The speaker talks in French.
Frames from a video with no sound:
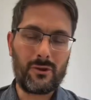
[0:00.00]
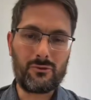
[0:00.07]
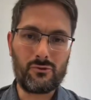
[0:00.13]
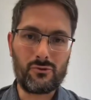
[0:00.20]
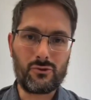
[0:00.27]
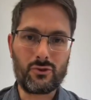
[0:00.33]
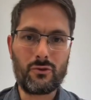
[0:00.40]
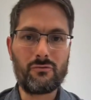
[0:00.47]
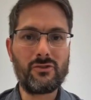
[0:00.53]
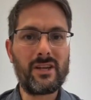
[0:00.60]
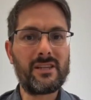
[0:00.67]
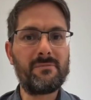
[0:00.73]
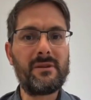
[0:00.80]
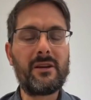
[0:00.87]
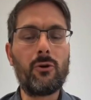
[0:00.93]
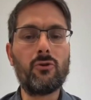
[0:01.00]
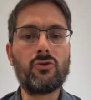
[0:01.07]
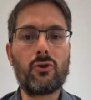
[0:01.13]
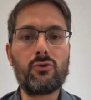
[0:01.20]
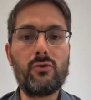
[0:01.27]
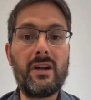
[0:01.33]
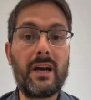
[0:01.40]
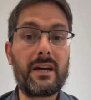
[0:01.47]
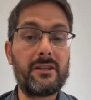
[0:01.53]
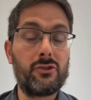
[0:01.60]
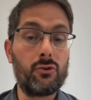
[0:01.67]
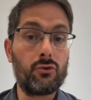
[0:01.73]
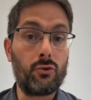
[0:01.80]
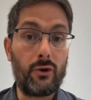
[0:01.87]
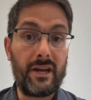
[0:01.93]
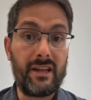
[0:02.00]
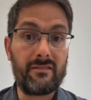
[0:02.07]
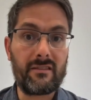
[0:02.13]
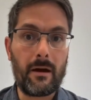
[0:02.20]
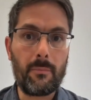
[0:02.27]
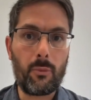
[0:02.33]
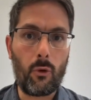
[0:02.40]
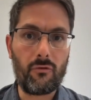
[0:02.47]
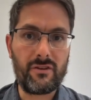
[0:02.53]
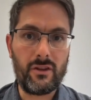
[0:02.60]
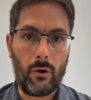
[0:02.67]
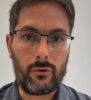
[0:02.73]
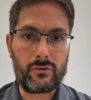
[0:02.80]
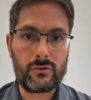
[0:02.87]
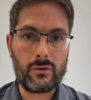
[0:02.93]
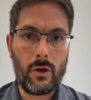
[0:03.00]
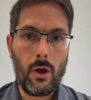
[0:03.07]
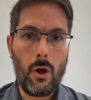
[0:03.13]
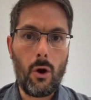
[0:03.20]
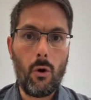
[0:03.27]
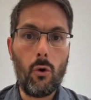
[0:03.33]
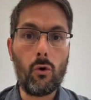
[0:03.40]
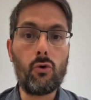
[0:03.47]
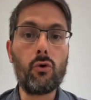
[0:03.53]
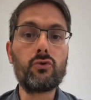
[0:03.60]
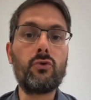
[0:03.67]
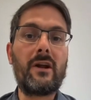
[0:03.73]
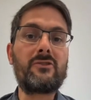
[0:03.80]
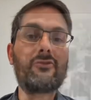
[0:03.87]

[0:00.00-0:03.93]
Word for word: à tous, je vous explique aujourd'hui la question de l'État-providence. Au cours de la